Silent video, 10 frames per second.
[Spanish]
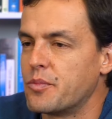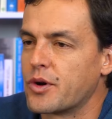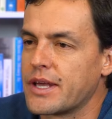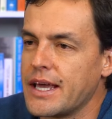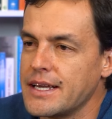
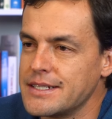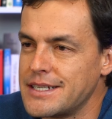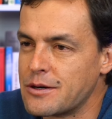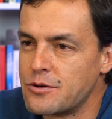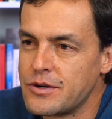porque
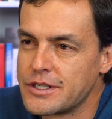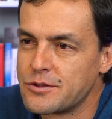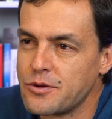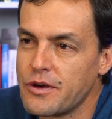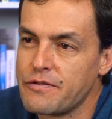según un
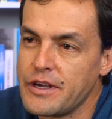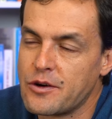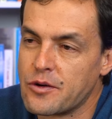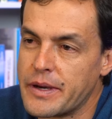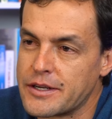estudio de
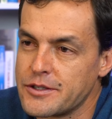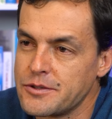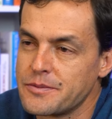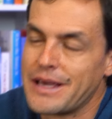Fincomercio,